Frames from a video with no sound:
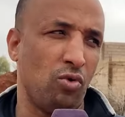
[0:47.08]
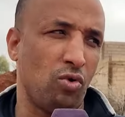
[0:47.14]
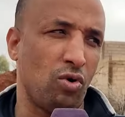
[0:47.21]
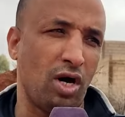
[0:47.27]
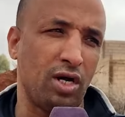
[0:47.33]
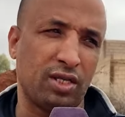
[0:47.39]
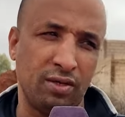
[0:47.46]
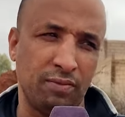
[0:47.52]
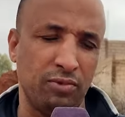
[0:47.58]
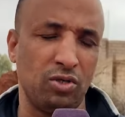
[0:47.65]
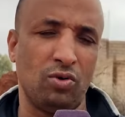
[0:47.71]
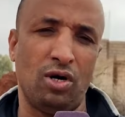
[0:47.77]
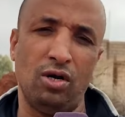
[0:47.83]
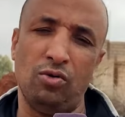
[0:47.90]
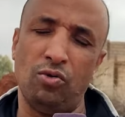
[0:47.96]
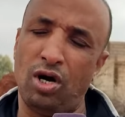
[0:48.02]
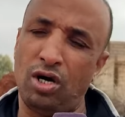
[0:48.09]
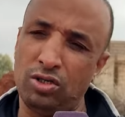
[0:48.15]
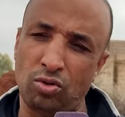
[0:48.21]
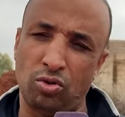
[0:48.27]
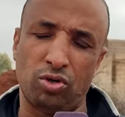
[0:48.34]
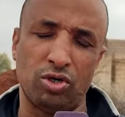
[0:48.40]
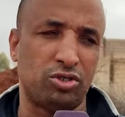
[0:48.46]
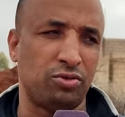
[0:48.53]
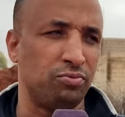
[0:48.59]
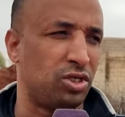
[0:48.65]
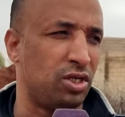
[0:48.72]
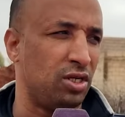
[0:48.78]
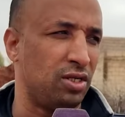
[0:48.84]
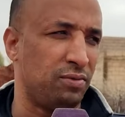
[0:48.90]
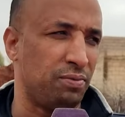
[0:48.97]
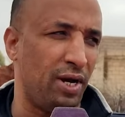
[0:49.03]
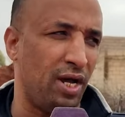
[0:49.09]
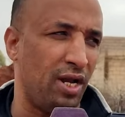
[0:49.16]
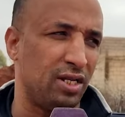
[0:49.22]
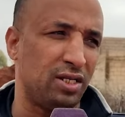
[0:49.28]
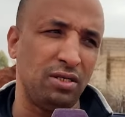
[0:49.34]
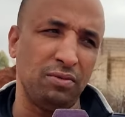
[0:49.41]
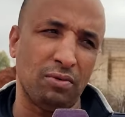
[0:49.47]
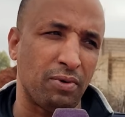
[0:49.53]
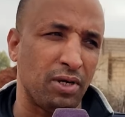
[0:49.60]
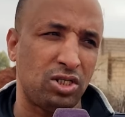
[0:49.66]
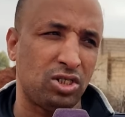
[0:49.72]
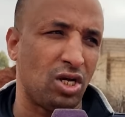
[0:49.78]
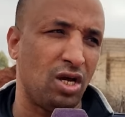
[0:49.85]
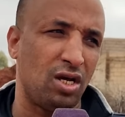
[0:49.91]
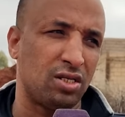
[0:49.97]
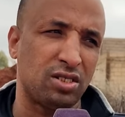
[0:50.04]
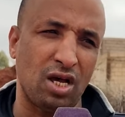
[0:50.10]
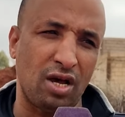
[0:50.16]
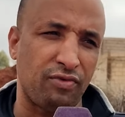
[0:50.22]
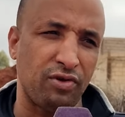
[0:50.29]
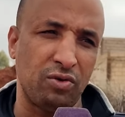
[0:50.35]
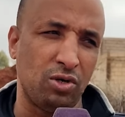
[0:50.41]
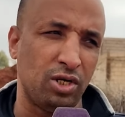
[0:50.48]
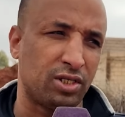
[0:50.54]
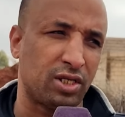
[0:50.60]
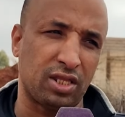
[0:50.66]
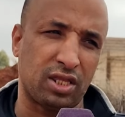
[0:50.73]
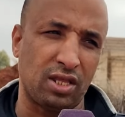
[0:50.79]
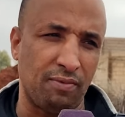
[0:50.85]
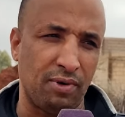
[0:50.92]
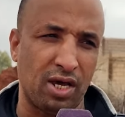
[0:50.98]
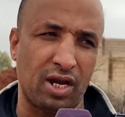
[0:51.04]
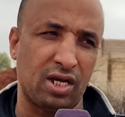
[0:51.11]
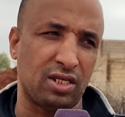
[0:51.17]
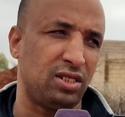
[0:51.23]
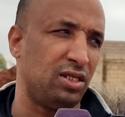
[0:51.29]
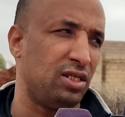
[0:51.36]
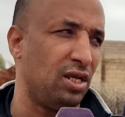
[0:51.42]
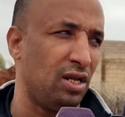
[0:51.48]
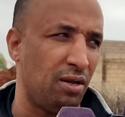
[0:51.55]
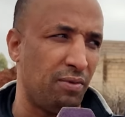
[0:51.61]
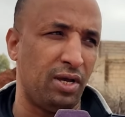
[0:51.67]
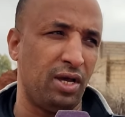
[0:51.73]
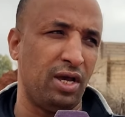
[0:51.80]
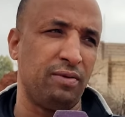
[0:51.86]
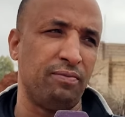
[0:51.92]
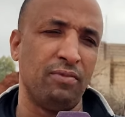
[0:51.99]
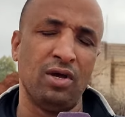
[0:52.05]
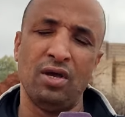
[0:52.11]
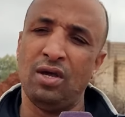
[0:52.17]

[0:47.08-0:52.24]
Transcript: مقاتمني واحد لواحد وخرجت مشيت بحالاتي ما بقيتش صافي وليت خدام على راسي داير البهايم